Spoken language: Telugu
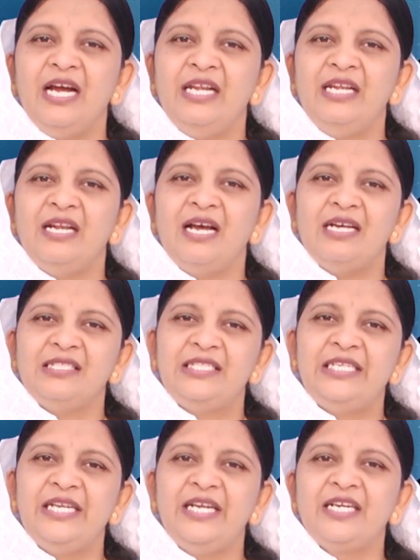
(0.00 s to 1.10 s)
అని అలా
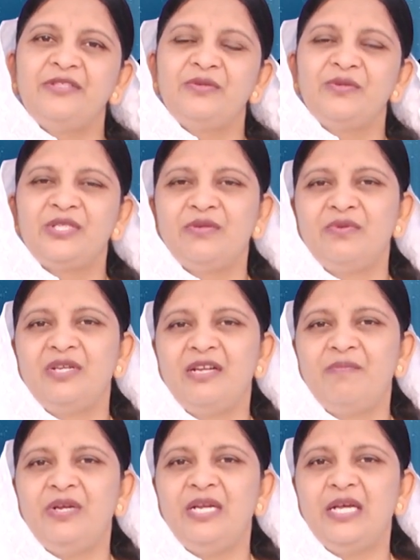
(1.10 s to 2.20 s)
ఆశ్చర్యంగా చూస్తూ ఉన్నాను
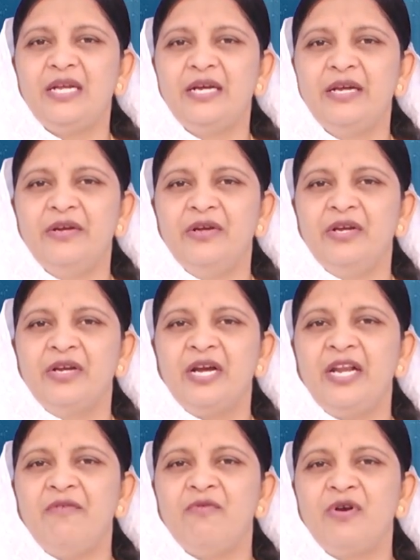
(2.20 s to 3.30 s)
ప్రియులారా
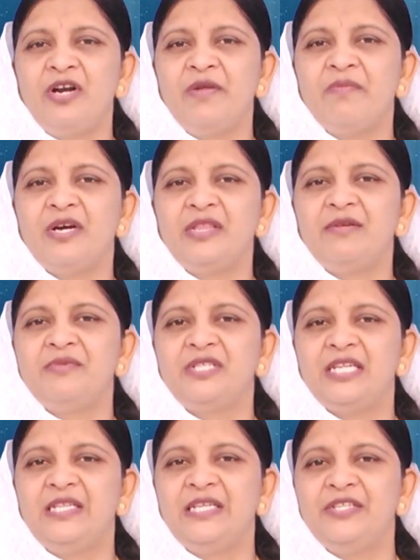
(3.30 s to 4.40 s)
కానీ ఒక్కటి మాత్రం
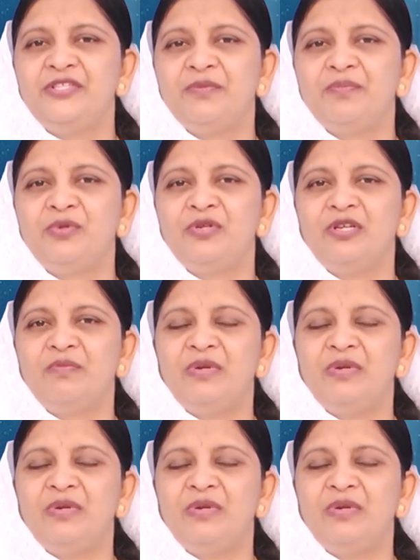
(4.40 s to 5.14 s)
సత్యం చెప్తున్నాను